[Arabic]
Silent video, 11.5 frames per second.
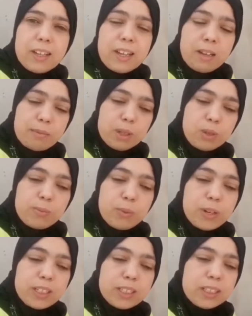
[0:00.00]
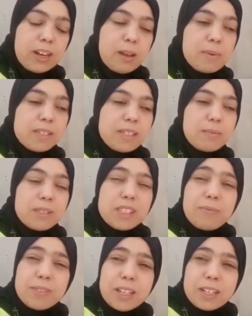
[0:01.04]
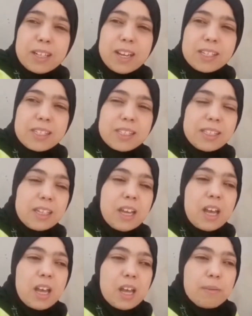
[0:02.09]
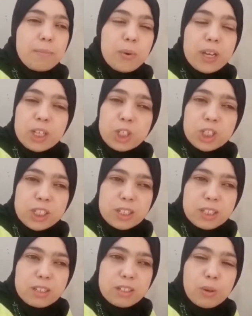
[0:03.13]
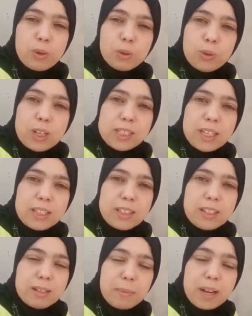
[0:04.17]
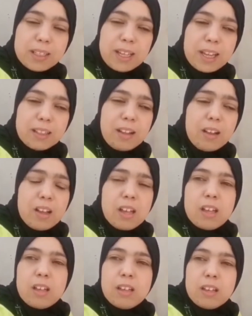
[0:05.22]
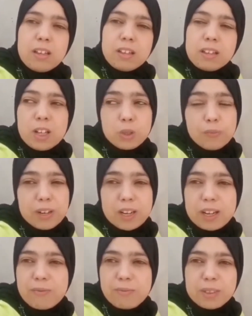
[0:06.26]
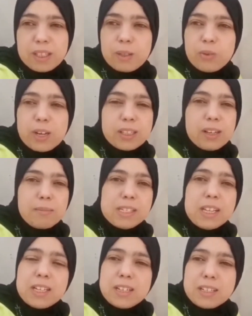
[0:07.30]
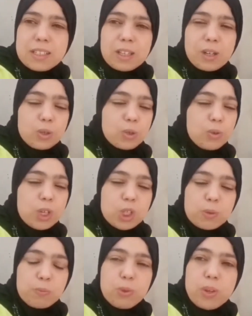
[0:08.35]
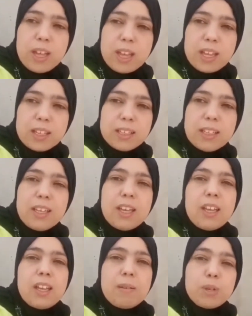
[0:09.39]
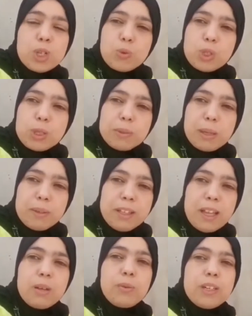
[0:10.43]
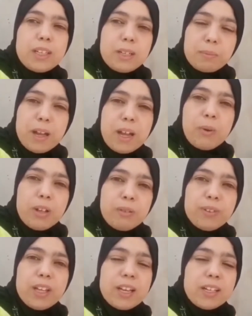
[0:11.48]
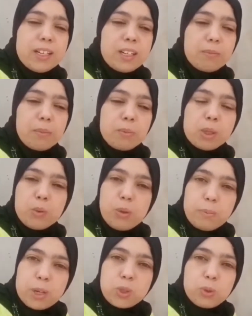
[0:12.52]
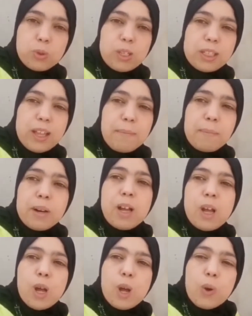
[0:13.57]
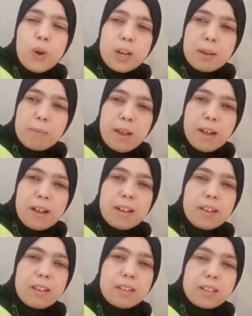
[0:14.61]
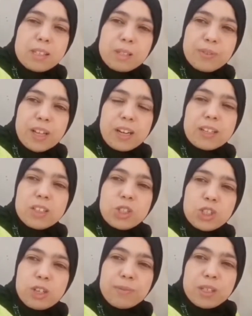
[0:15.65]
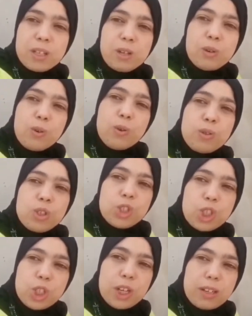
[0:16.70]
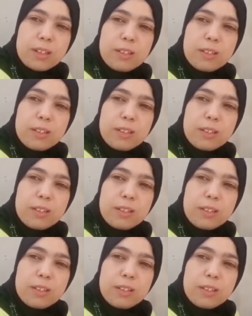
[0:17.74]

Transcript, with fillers: لكم الوالدين راه مازال بزاف ديال الناس اللي ما واعيش خطوره هذا المرض هذا آه، كنشوف انا هنا في مدينه القنيطره مازال الناس كيخرجوا كيتجمعوا عادي ماشي كلشي بطبيعه الحال ولكن باقا واحد الفئه اللي هي ما مستوعباش خطوره الامر وانا مع آه، جلس في دارك تنجي نفسك وتنجي جارك